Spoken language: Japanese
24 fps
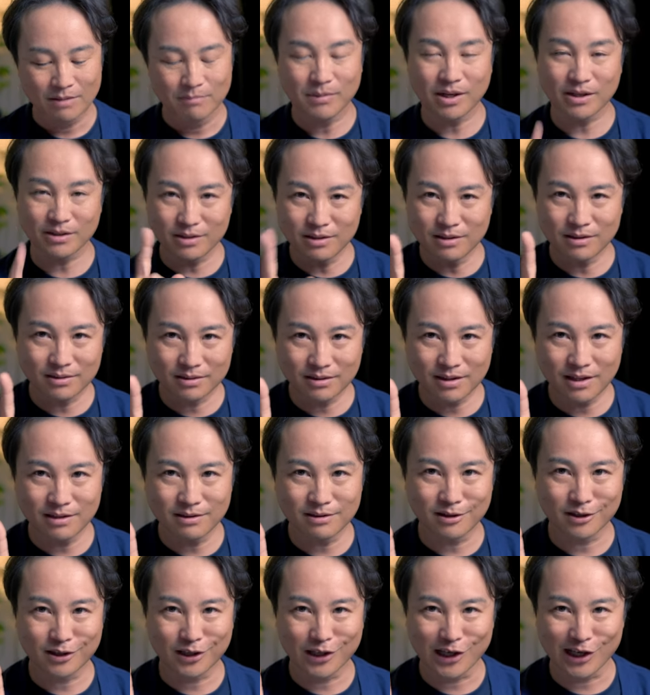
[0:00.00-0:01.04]
まあいって
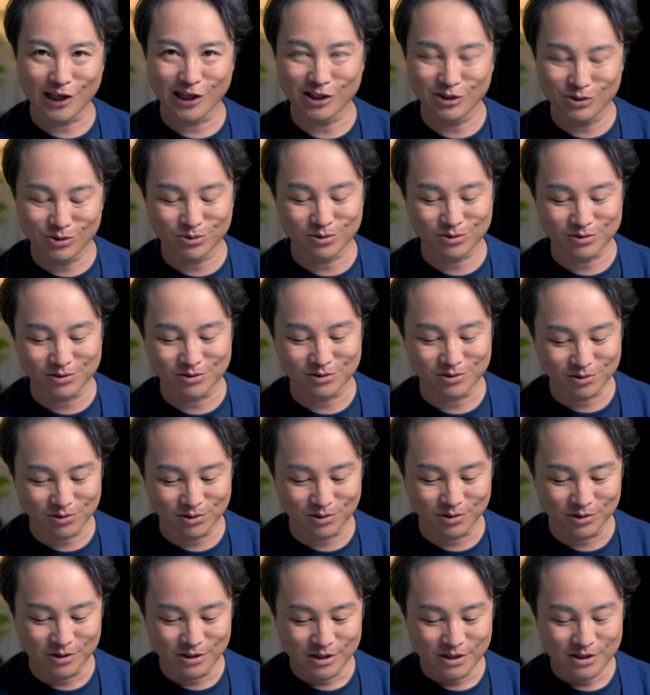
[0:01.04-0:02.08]
んだけ言うとする
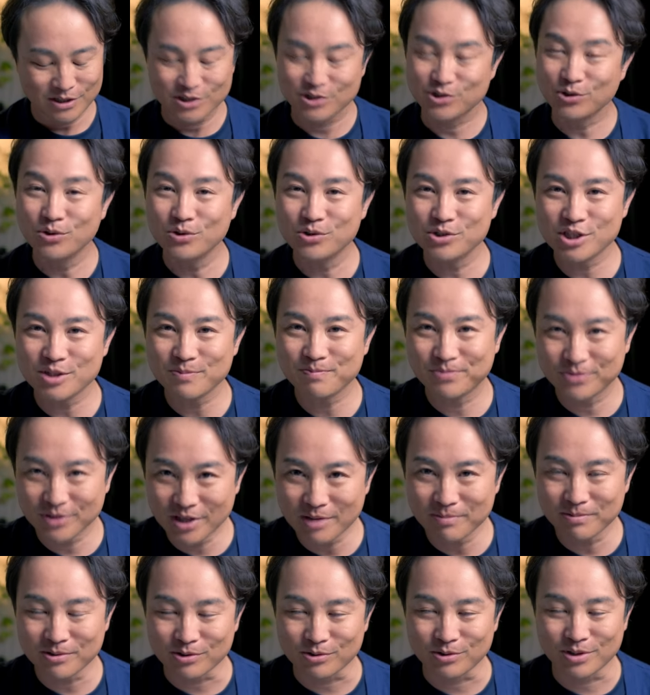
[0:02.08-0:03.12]
と常時
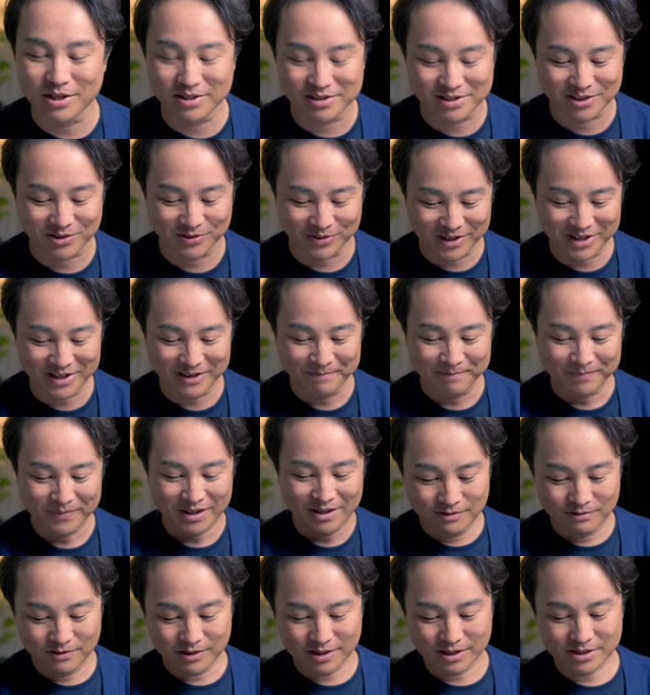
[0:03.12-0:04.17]
プレビューですよね。
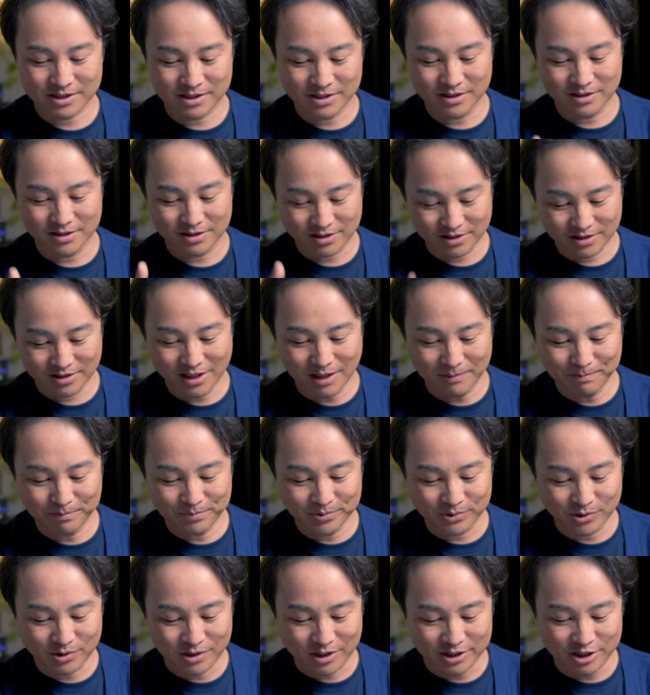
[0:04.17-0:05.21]
私
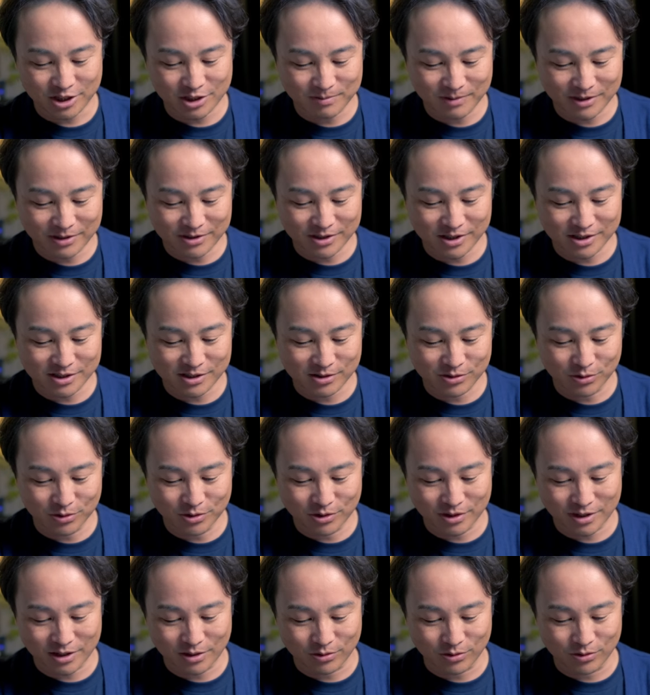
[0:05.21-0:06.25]
スナップとか昼間の写真撮る
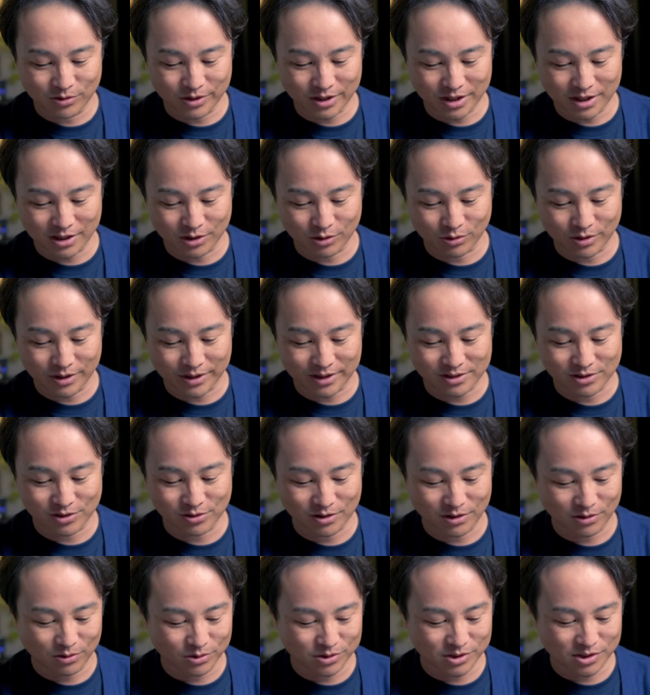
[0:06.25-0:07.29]
ときはこの エー とか エス
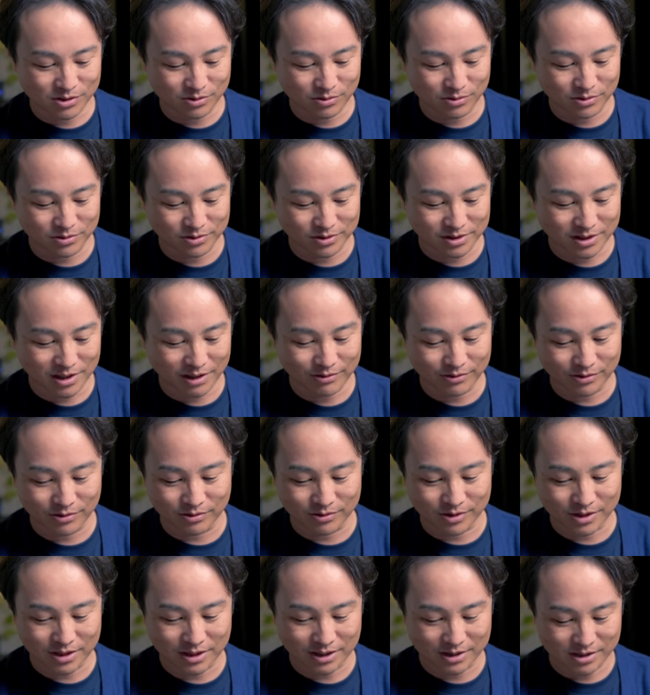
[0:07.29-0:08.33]
とかこっちの方を使うよ
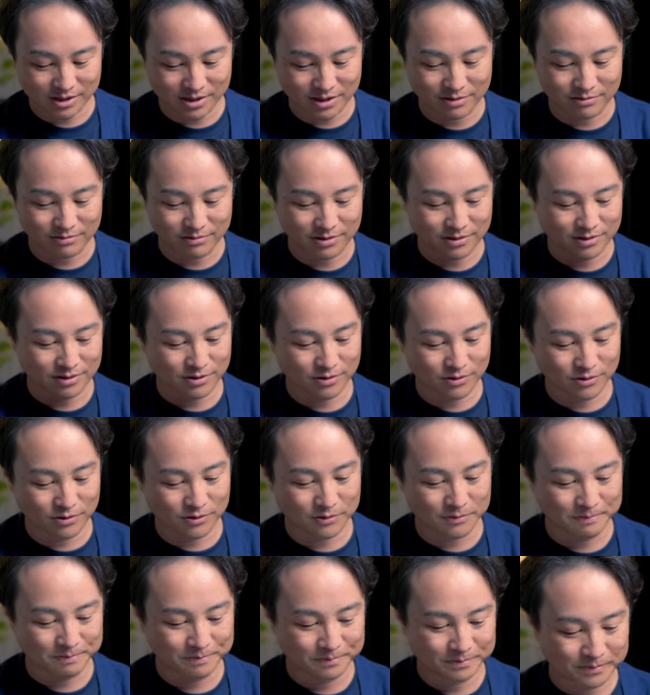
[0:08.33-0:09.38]
うになしてるんですけ
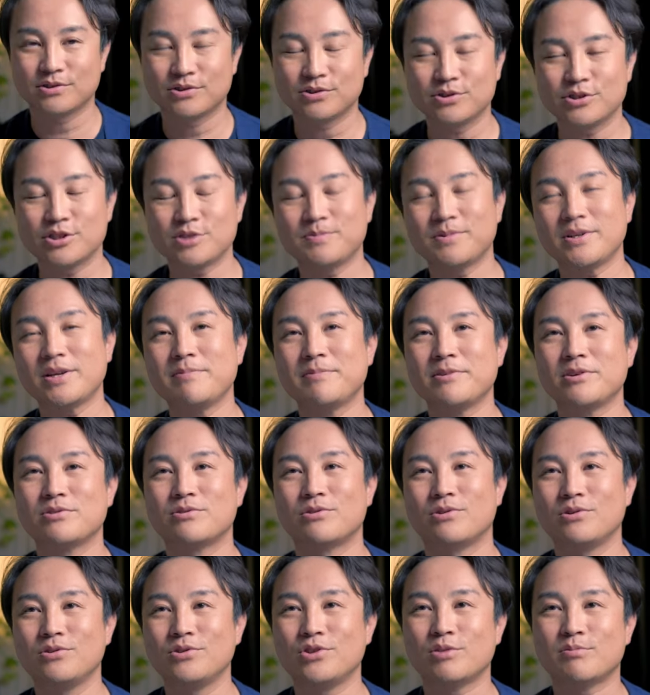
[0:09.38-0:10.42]
ど、常時プレビュー
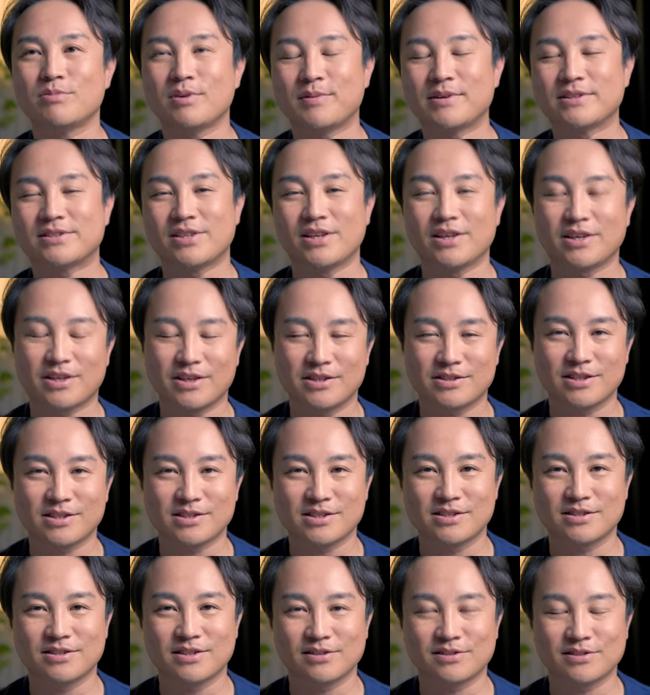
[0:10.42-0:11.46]
をオンのまま成形写
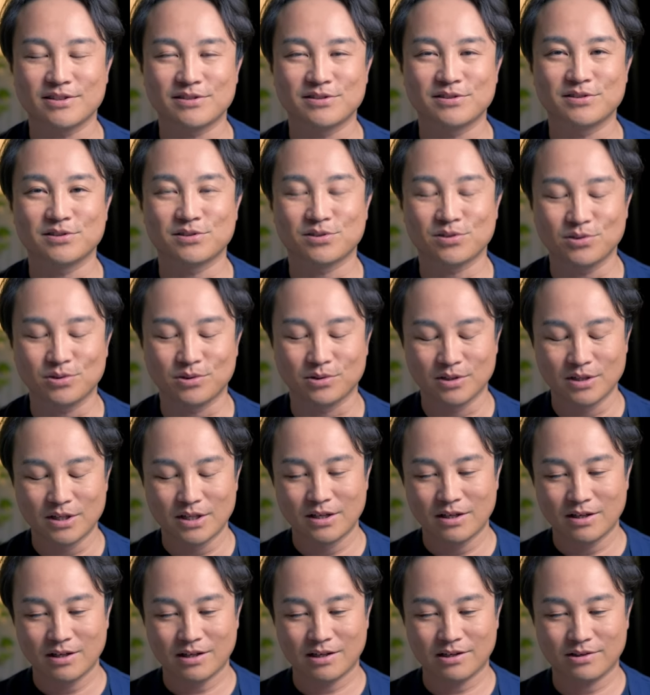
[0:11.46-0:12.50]
真撮影すると
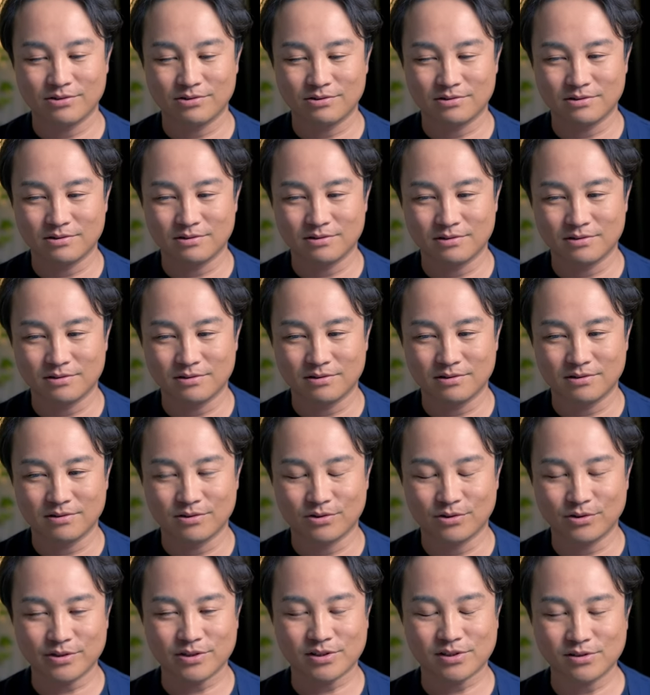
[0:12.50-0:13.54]
あ
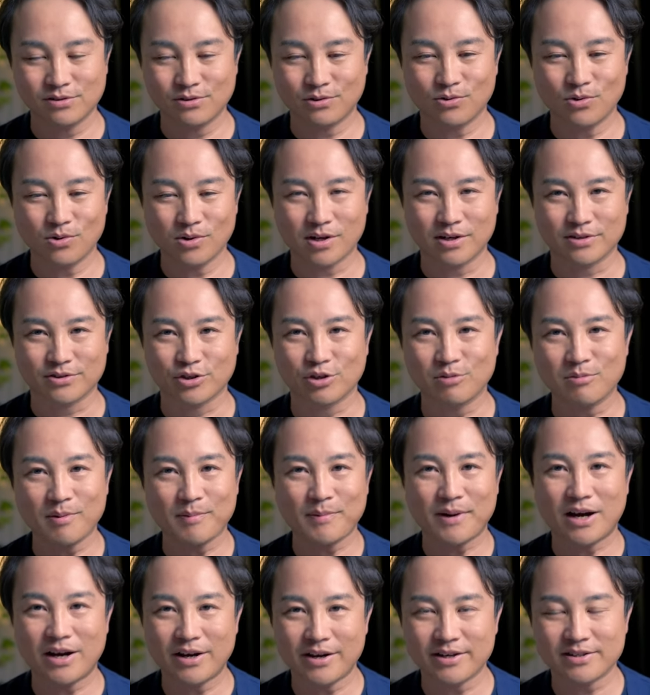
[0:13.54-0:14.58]
のー、露出の効果がそのま
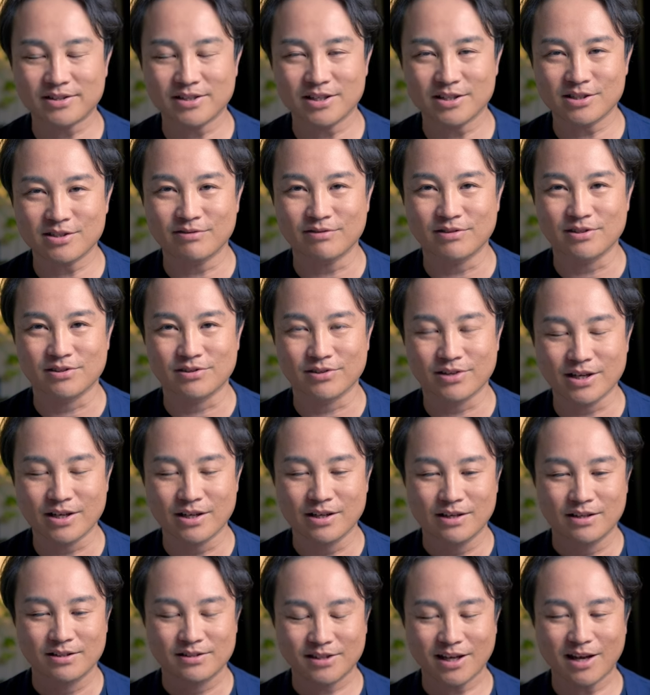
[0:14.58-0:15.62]
ま反映されちゃうんですね。
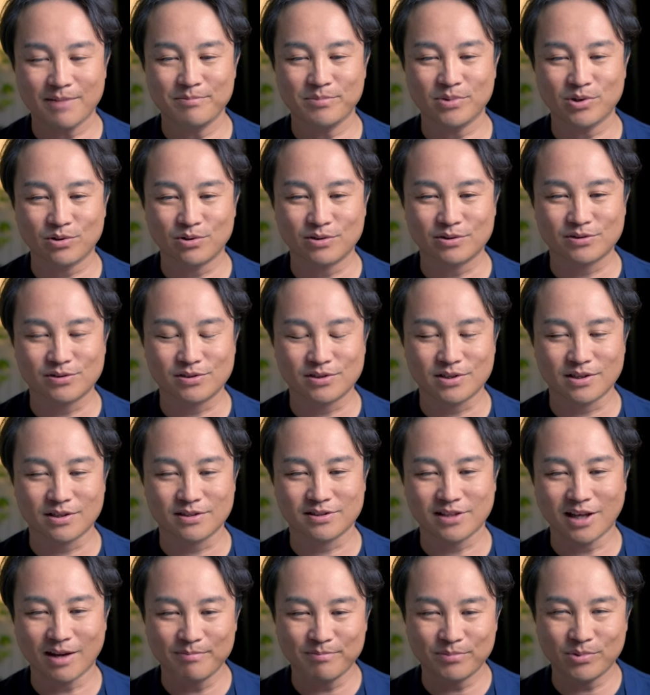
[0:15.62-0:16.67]
さんびょう露出した
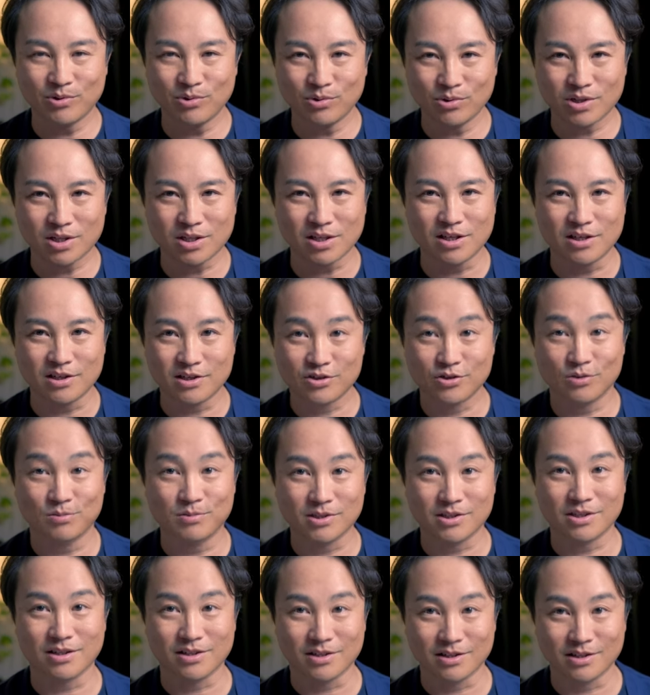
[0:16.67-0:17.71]
らさんびょうおきに液晶
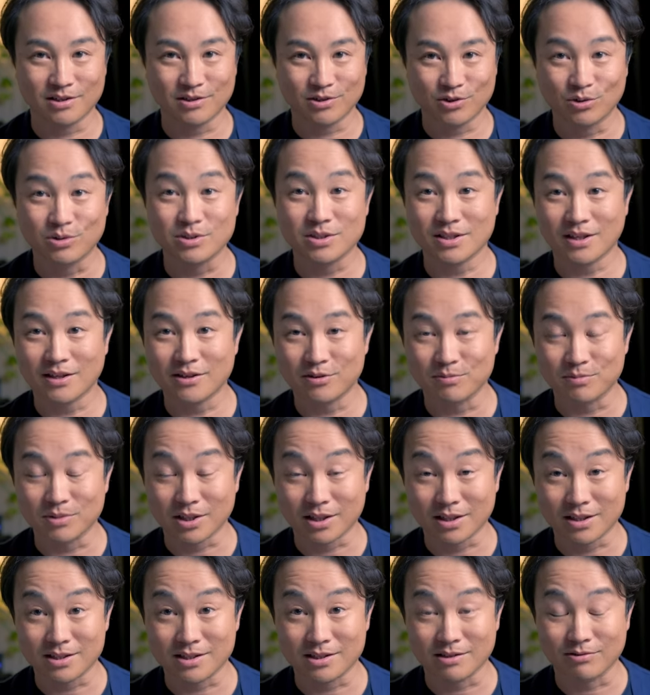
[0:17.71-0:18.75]
モニターに表示されるみ
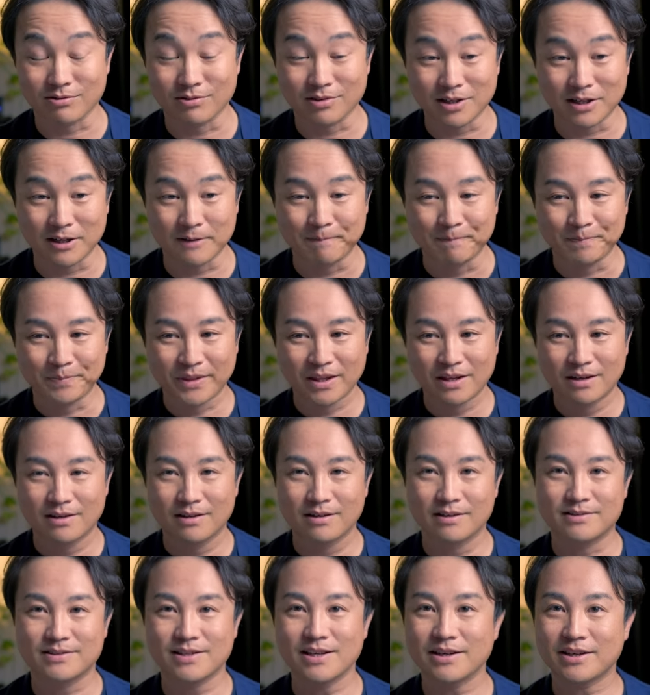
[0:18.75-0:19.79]
たいになっちゃうので、
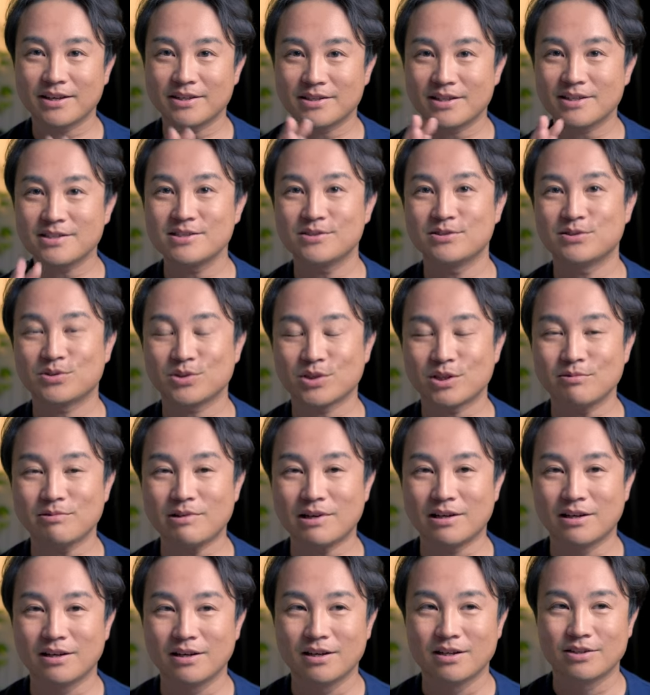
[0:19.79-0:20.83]
え成形写真の時
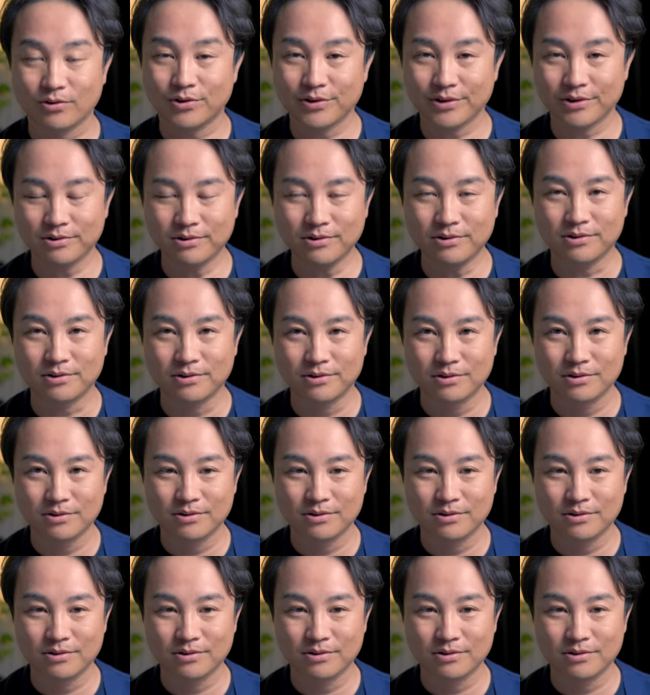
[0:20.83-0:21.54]
はこれを